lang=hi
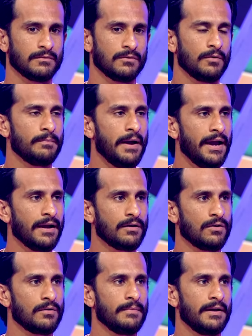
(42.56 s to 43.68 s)
गुड
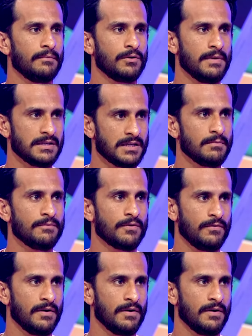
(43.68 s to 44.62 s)
बैक और मैं डोमेस्टिक में क्या